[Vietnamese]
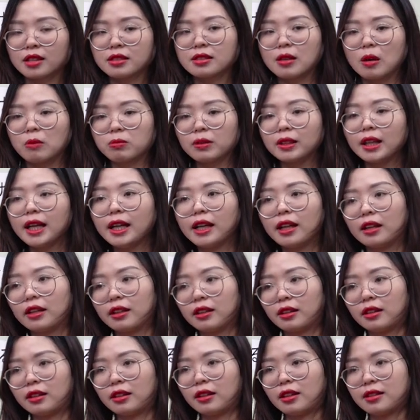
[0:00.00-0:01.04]
Sống ở đây
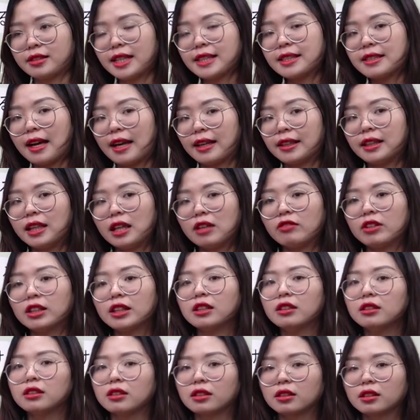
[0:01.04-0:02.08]
nó sẽ trái nghĩa với
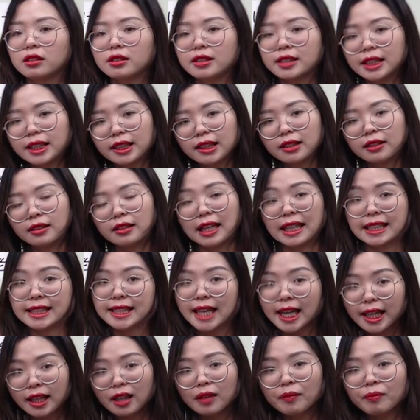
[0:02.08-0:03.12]
từ shinu là
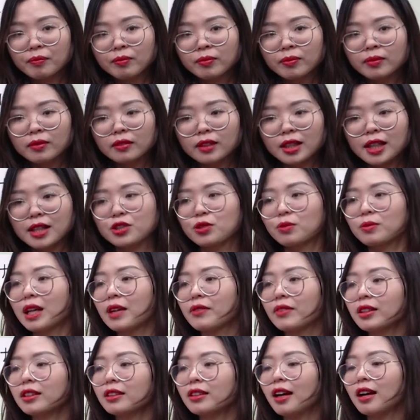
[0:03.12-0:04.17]
chết ấy. Tức là chúng ta
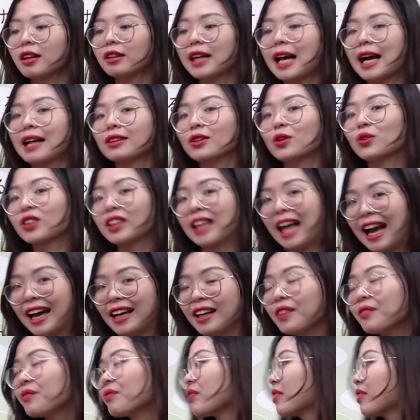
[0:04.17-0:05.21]
vẫn còn đang tồn tại ấy.